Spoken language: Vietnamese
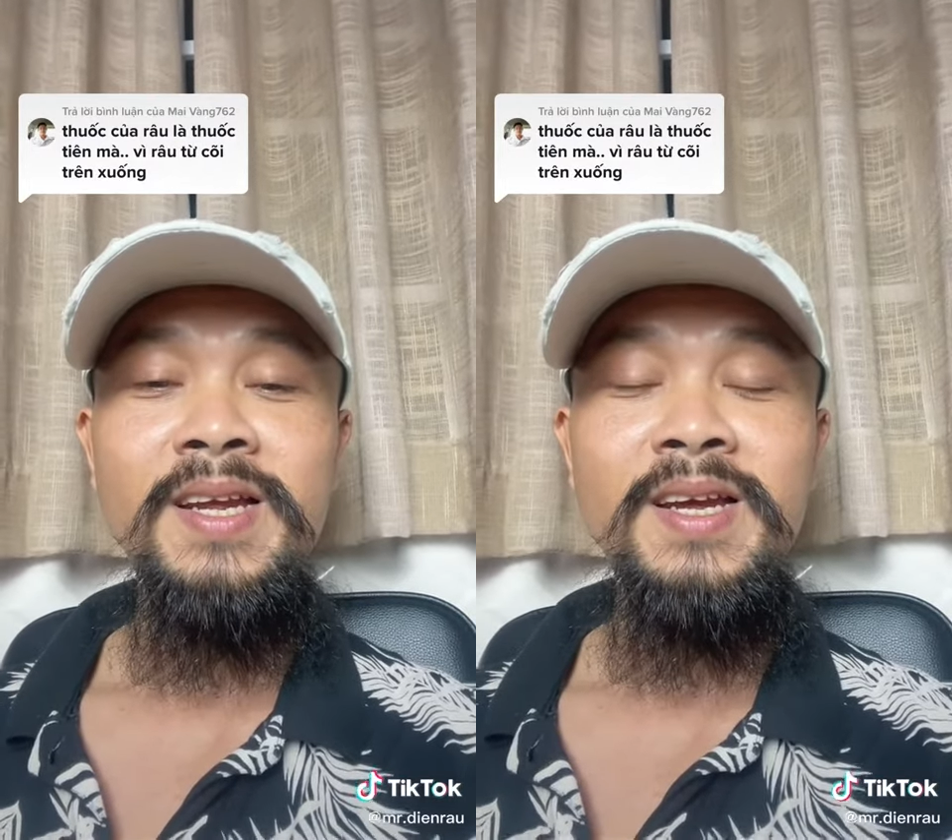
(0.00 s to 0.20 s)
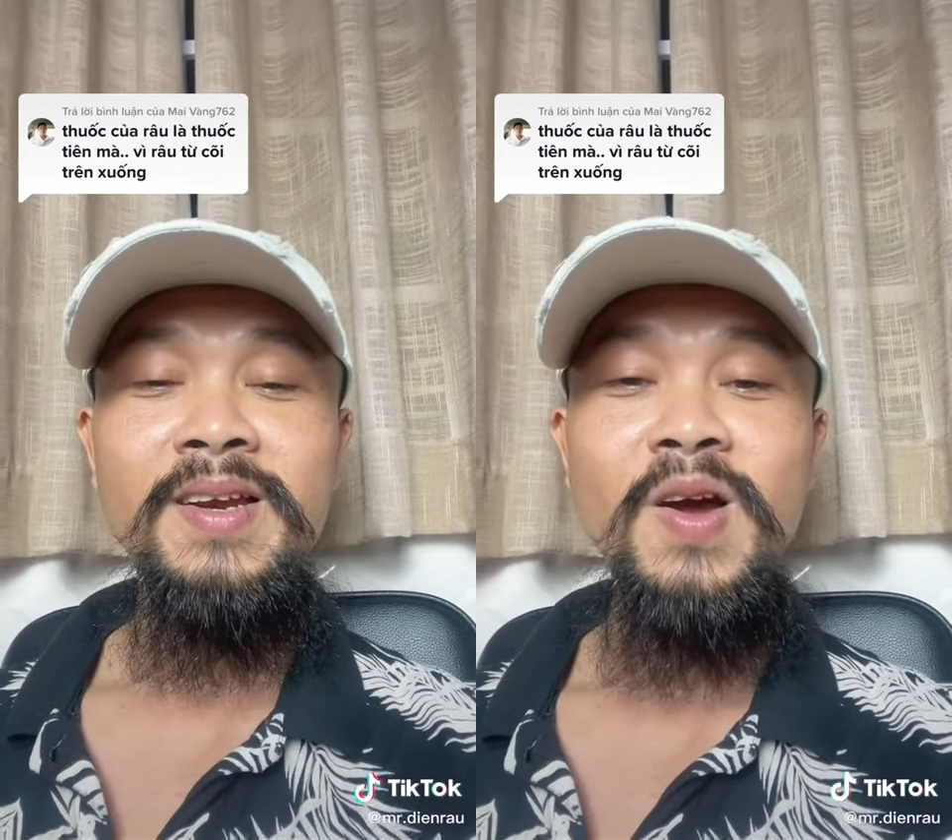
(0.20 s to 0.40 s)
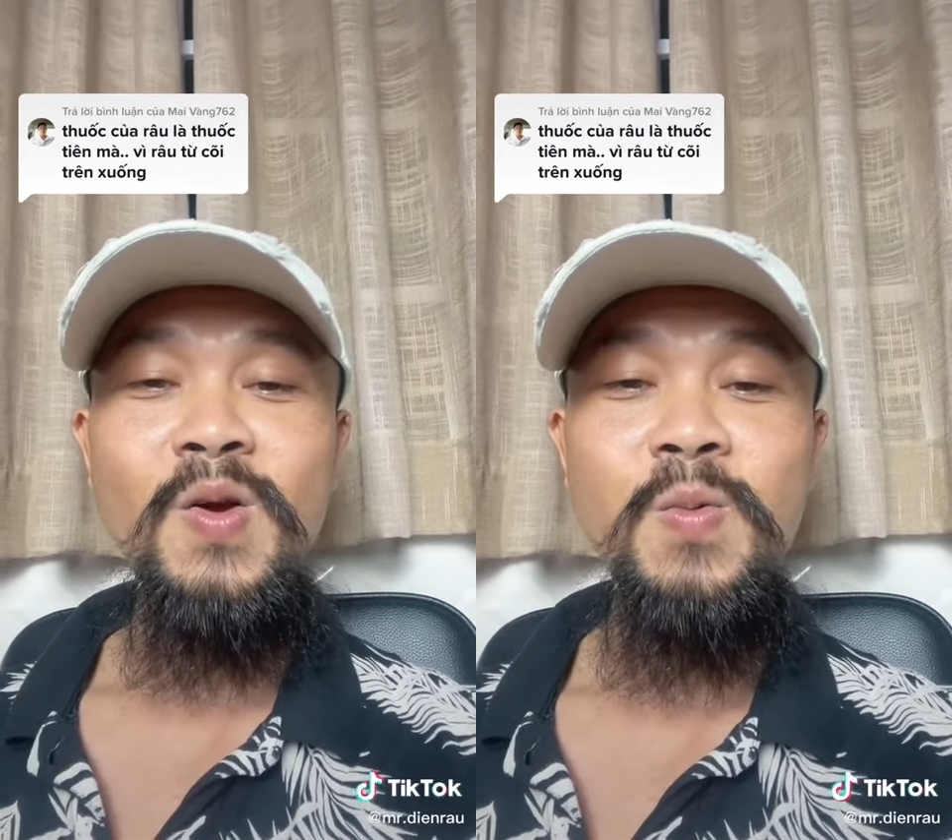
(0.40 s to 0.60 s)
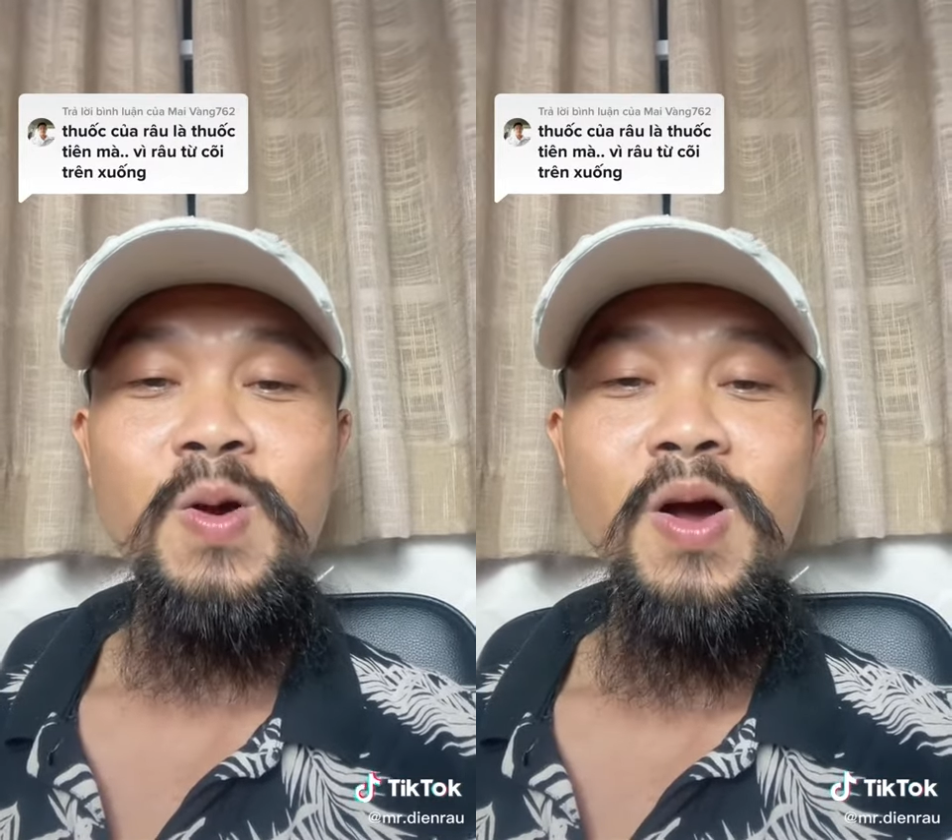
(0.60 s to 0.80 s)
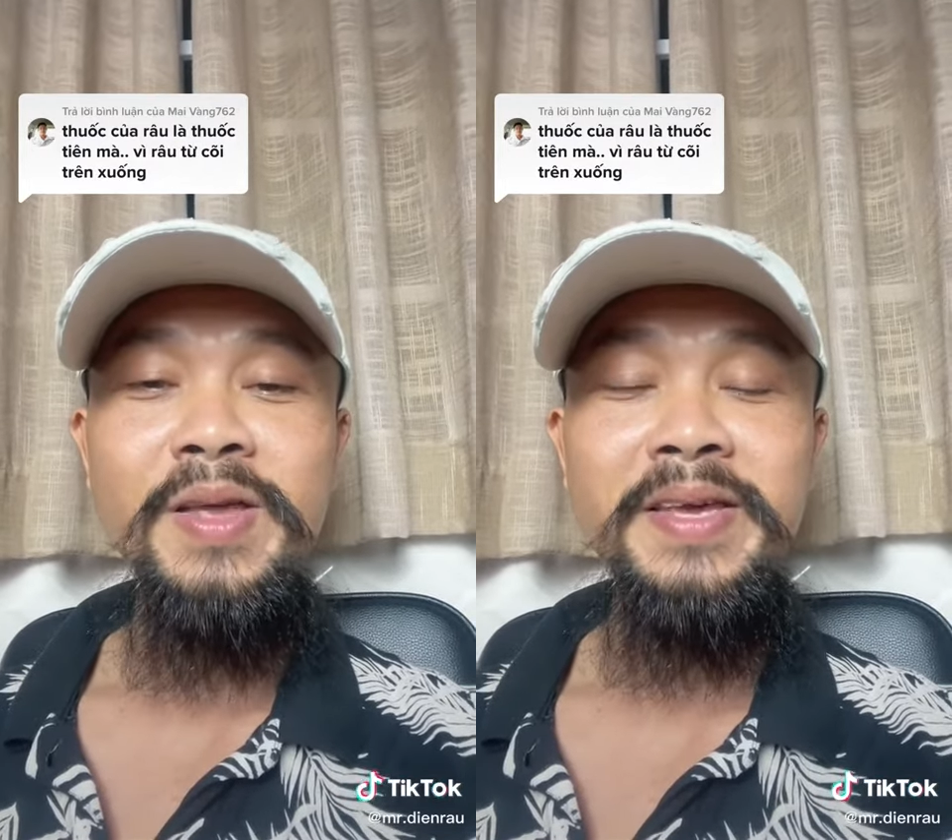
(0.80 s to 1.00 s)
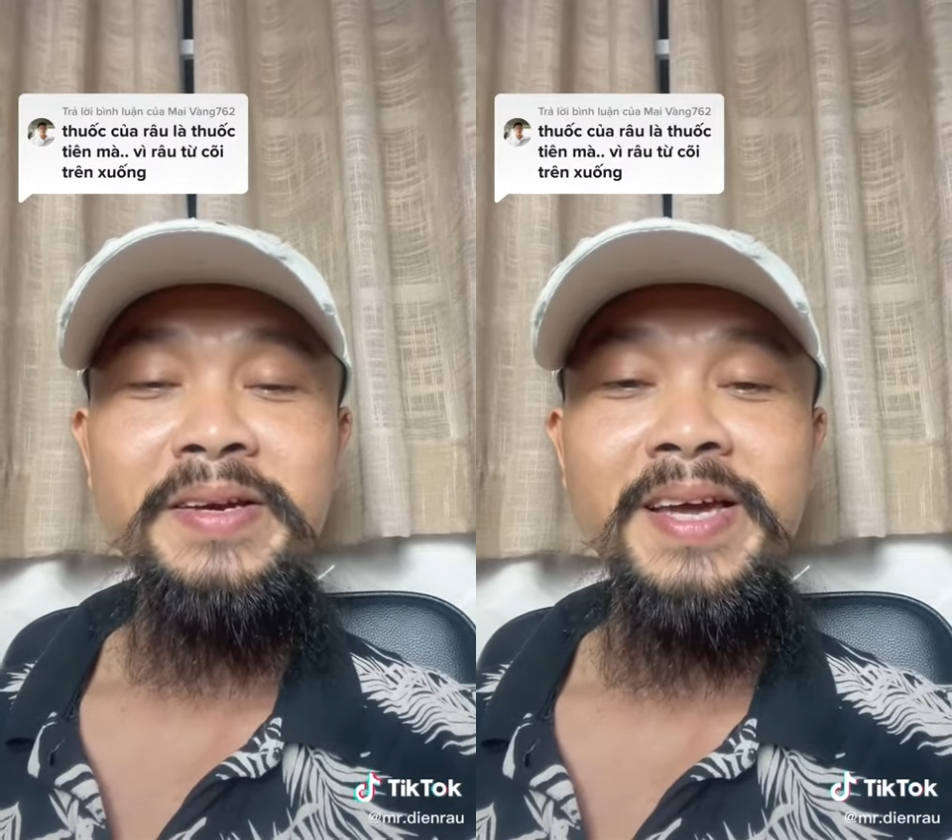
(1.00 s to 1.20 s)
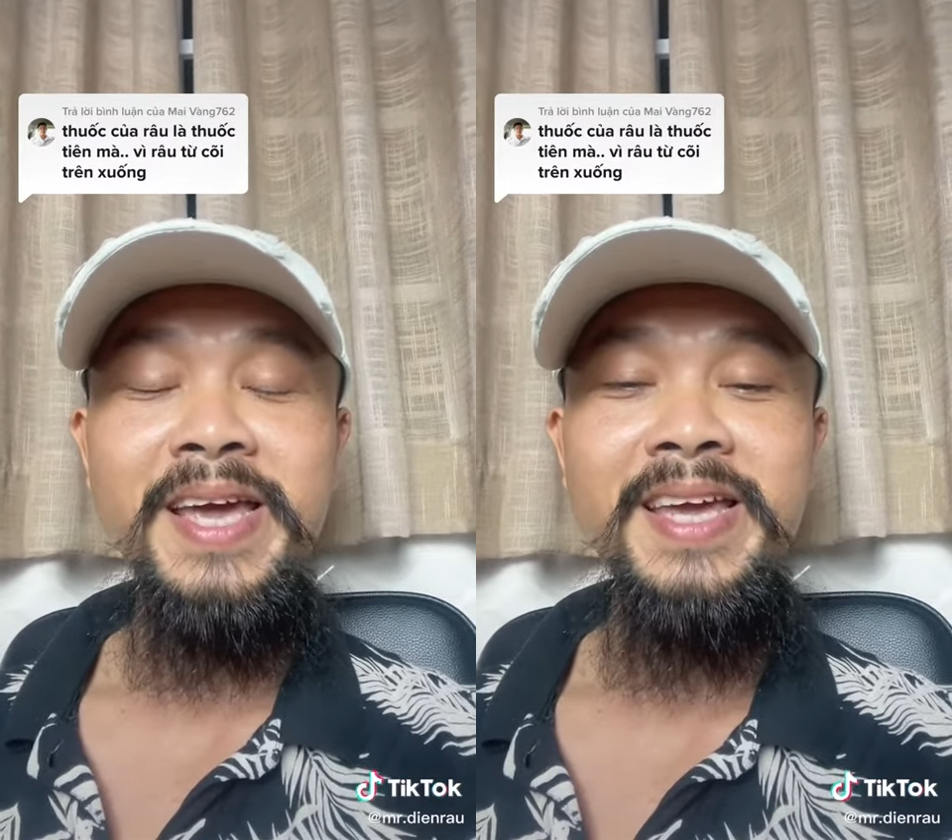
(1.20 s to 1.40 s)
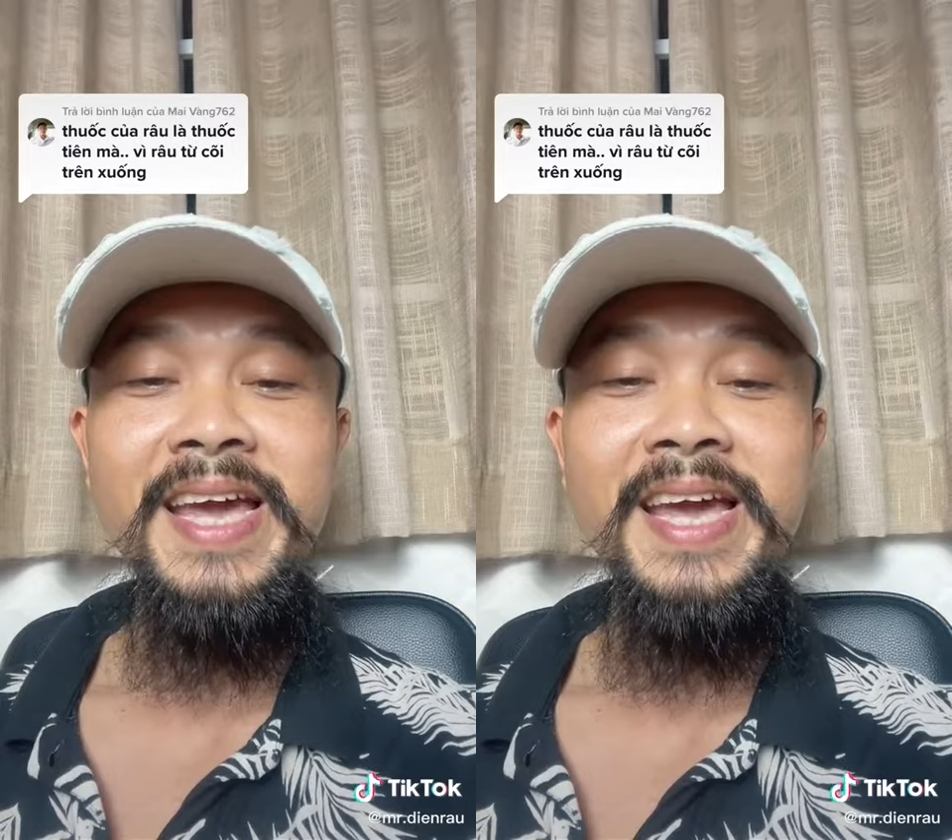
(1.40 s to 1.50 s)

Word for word: nó cũng có những cái